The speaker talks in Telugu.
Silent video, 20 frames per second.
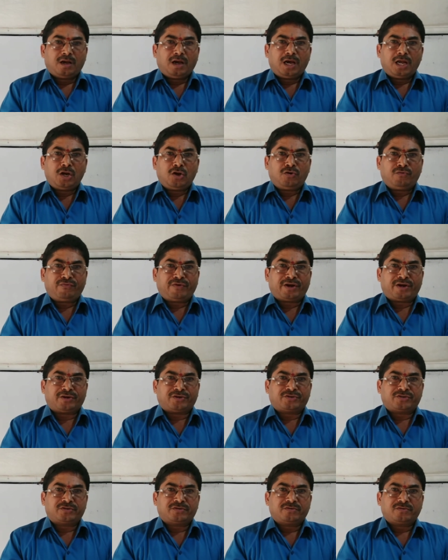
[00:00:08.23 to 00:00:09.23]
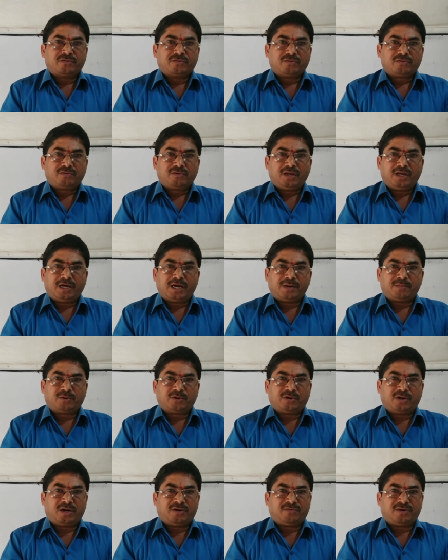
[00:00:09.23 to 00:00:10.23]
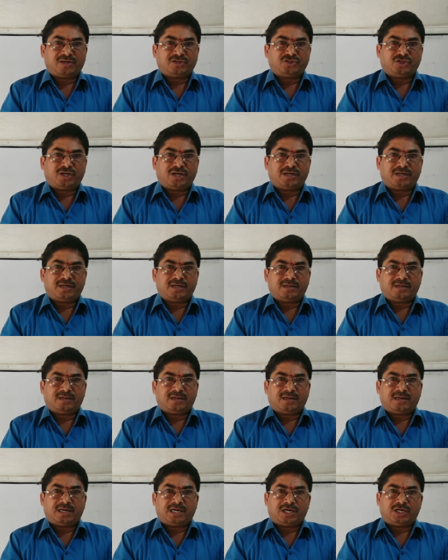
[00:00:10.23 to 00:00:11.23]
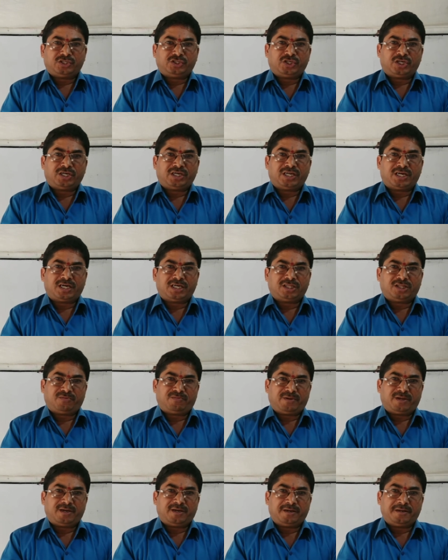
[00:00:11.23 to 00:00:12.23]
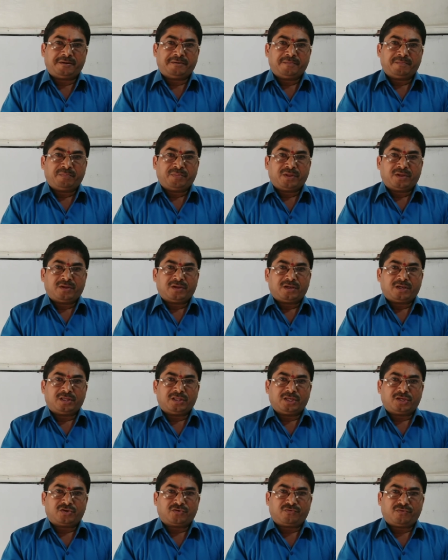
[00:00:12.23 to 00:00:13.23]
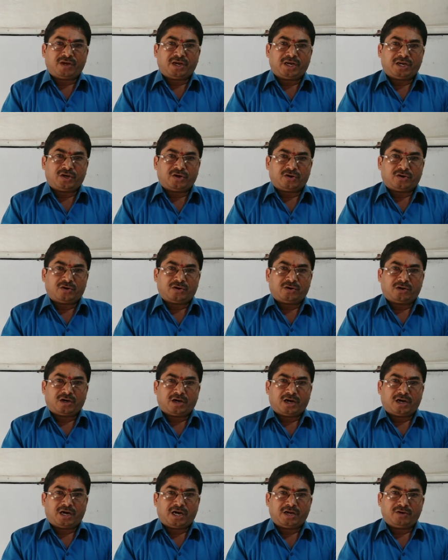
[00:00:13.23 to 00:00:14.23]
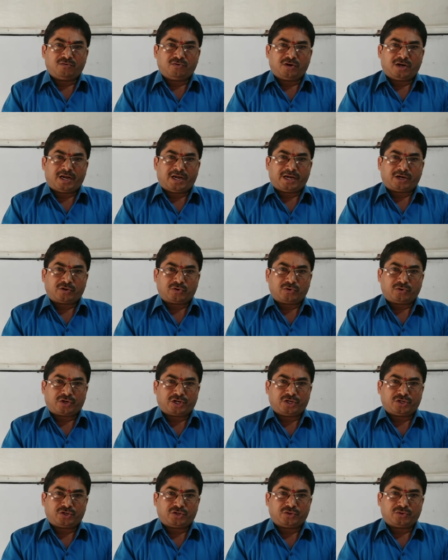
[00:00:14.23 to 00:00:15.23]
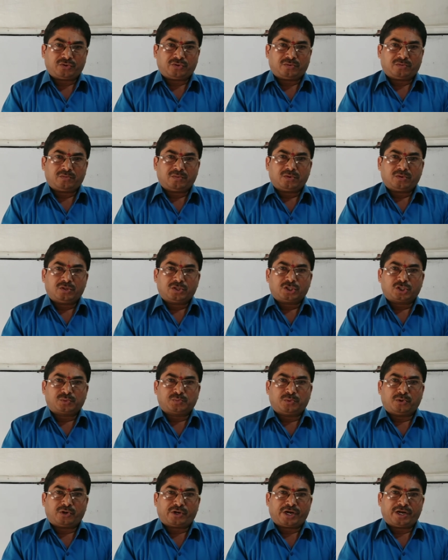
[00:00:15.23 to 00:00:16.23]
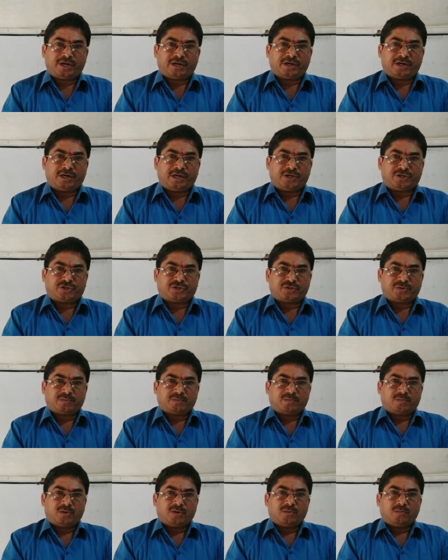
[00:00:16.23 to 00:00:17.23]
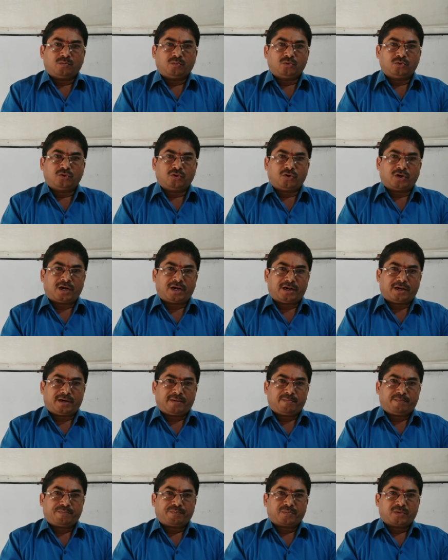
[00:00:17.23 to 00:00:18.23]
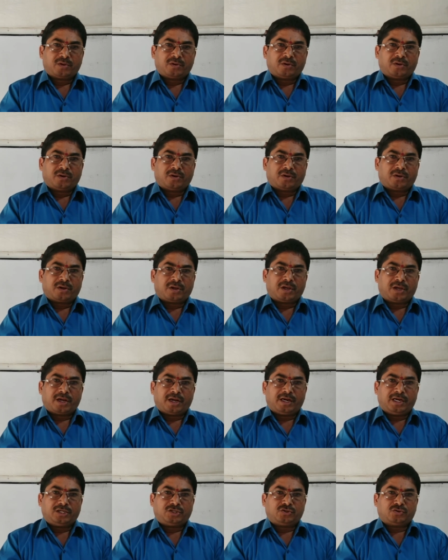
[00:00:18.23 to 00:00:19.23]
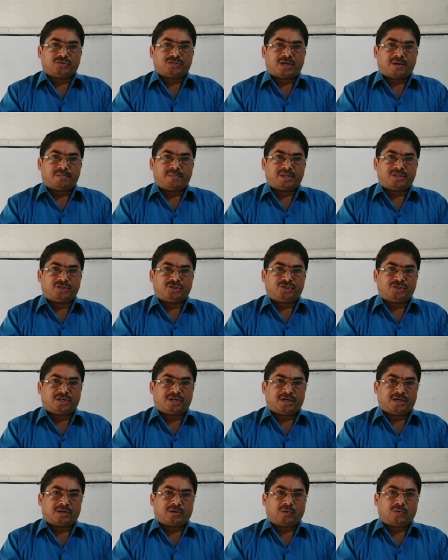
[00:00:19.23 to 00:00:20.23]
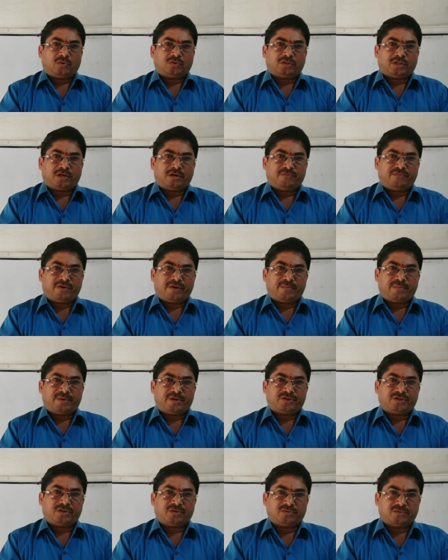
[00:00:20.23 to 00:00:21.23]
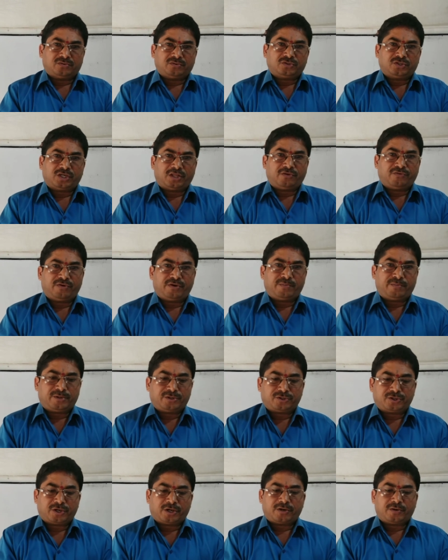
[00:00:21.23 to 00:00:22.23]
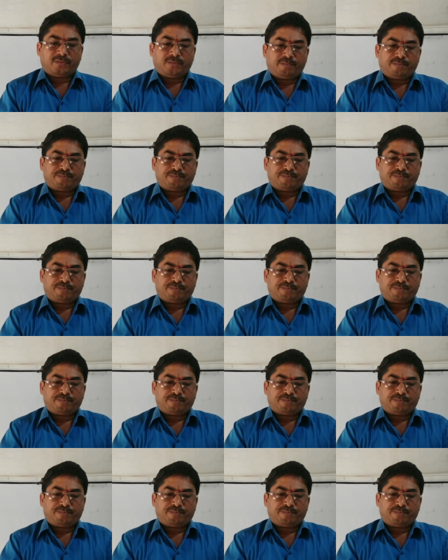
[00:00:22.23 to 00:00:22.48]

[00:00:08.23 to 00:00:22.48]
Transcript: హలో ఫ్రెండ్స్ వెల్కమ్ టు అవర్ ఛానల్ ఆషన్న రాతి పెళ్లి ఇన్ దిస్ వీడియో ఐ వుడ్ లైక్ టు టీచ్ యూ స్పోకెన్ ఇంగ్లీష్ ముందుగా ఇంగ్లీషు సంబంధించిన కొంత ఇన్ఫర్మేషన్ చదివి వినిపిస్తాను